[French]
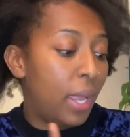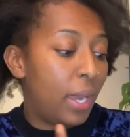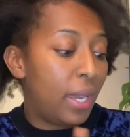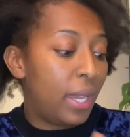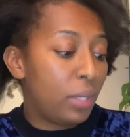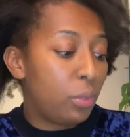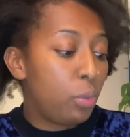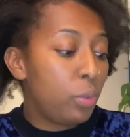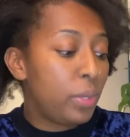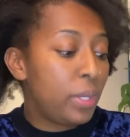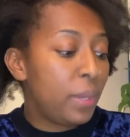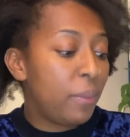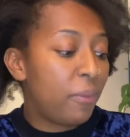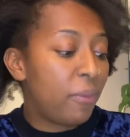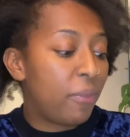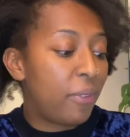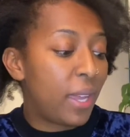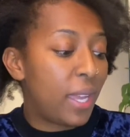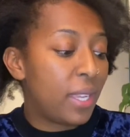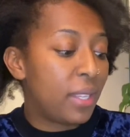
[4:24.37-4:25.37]
La deuxième
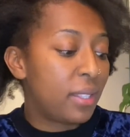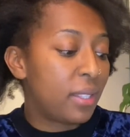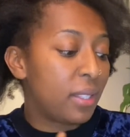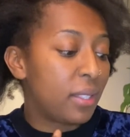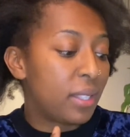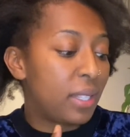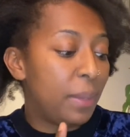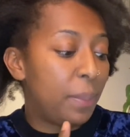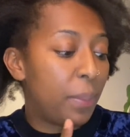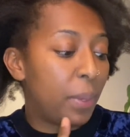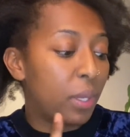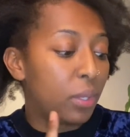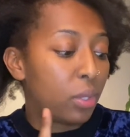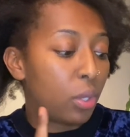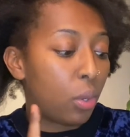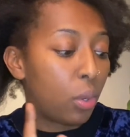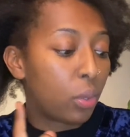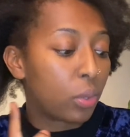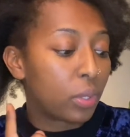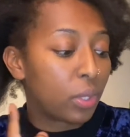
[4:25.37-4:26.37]
phase, c'est
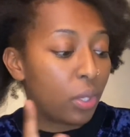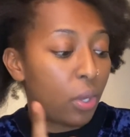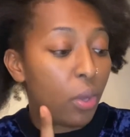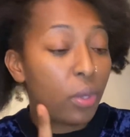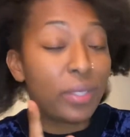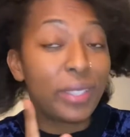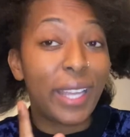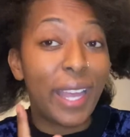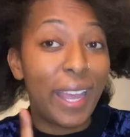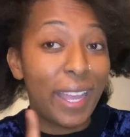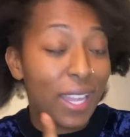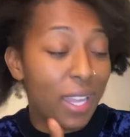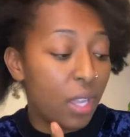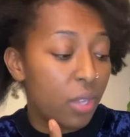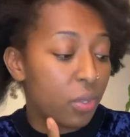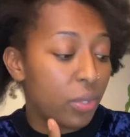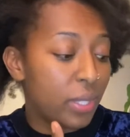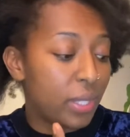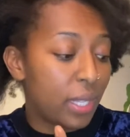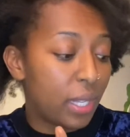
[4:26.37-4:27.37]
pendant 30 à
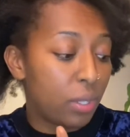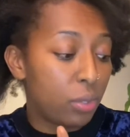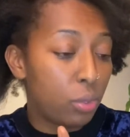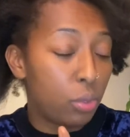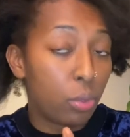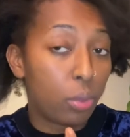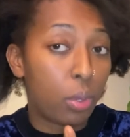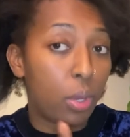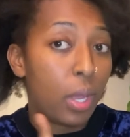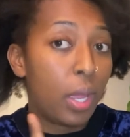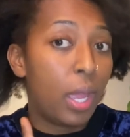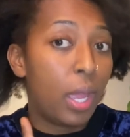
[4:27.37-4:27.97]
45 jours.